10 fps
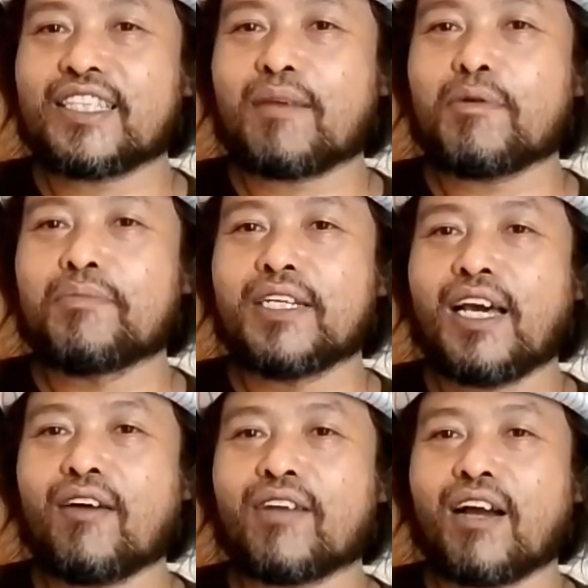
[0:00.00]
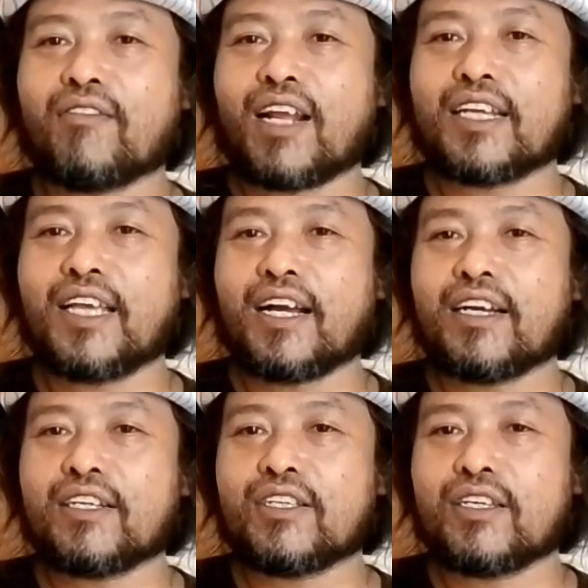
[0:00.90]
kita membela orang-orang yang
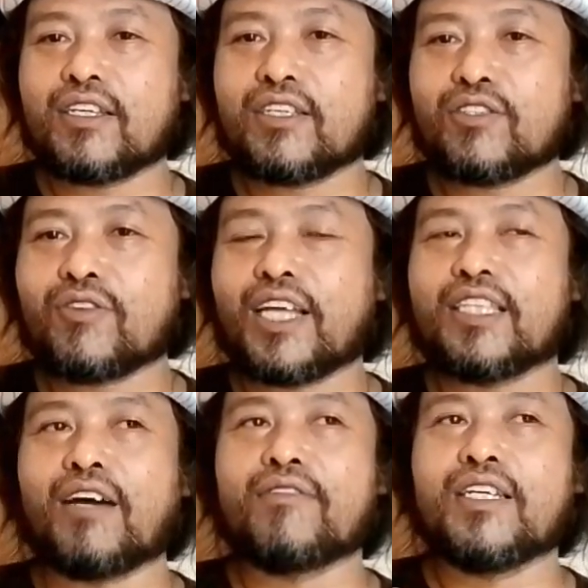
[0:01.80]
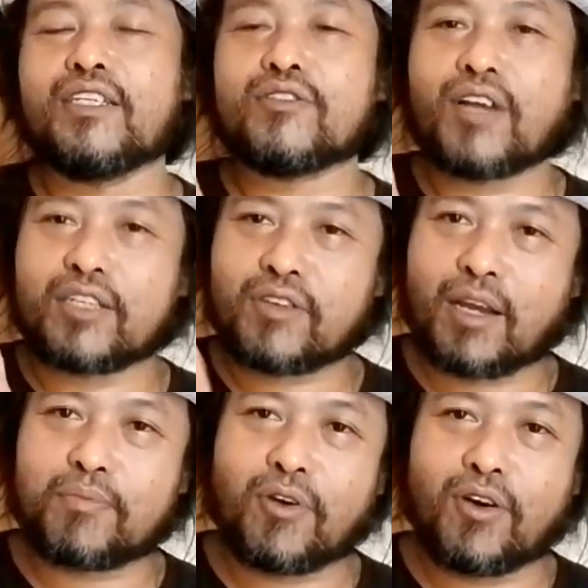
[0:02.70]
suka dawir,
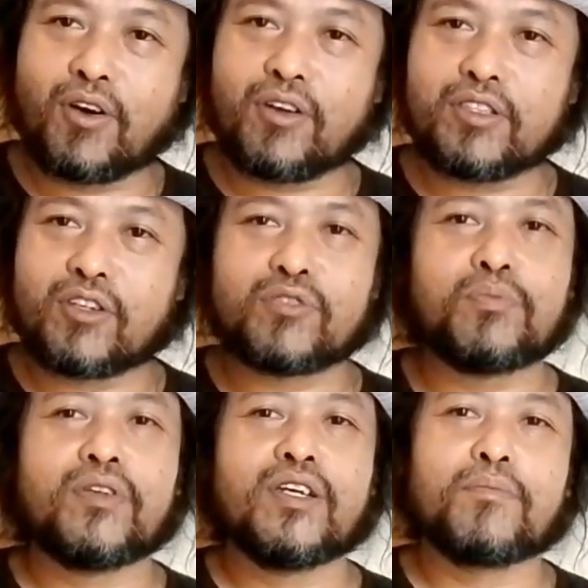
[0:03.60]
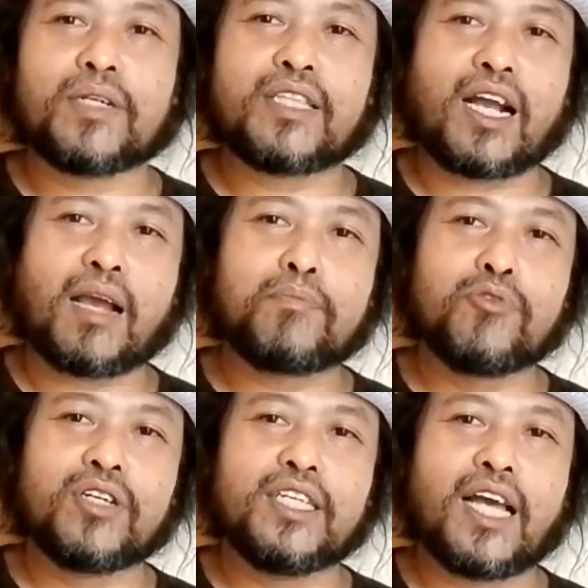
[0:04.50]
suka-suka bohong, terus
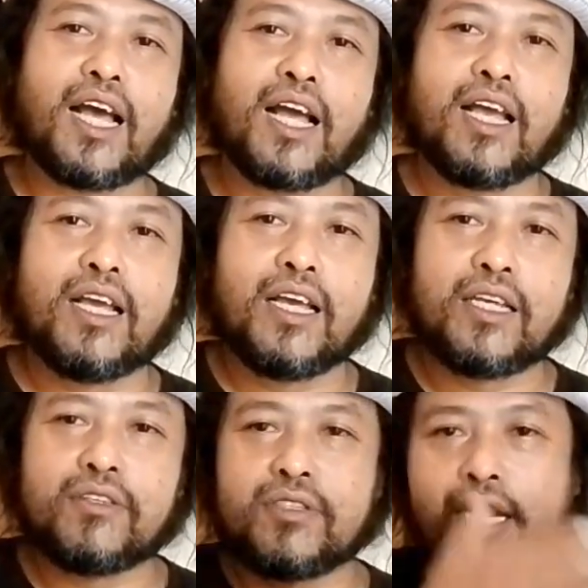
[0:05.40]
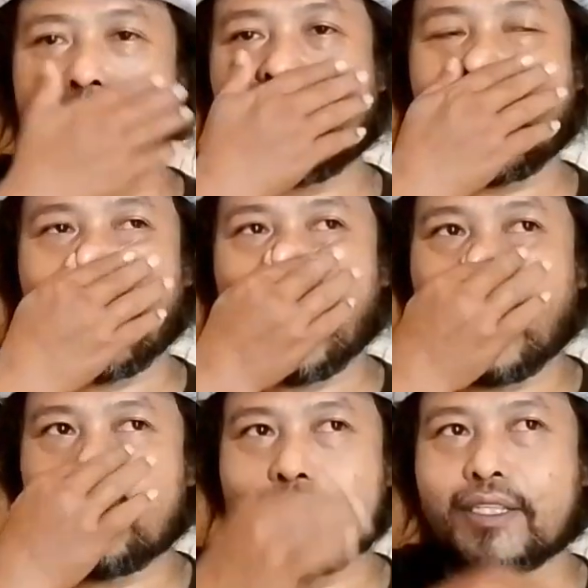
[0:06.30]
bertakabur ria, ya jelas
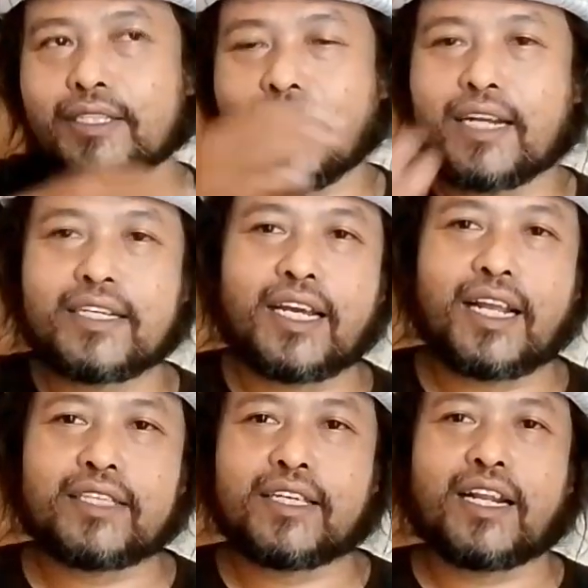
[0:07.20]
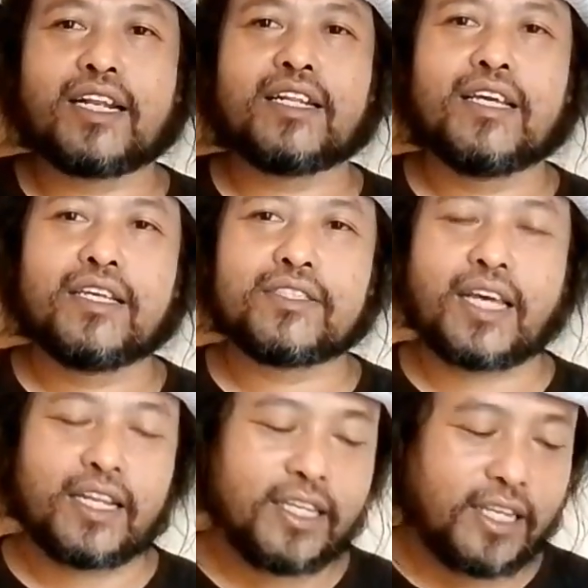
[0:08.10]
salah bertentangan dengan ajaran
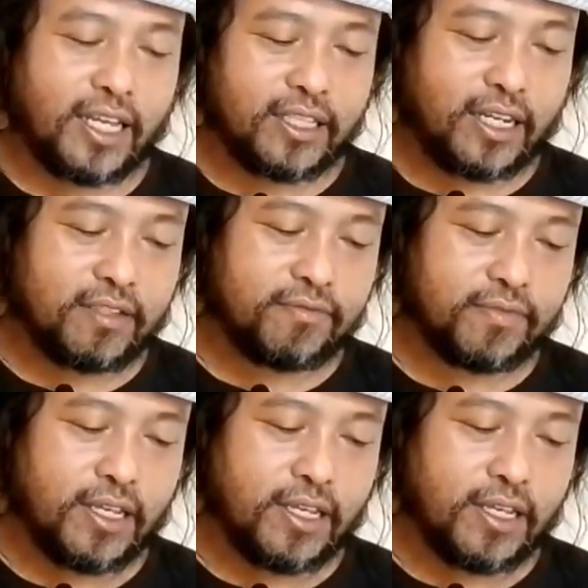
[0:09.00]
syariat kan.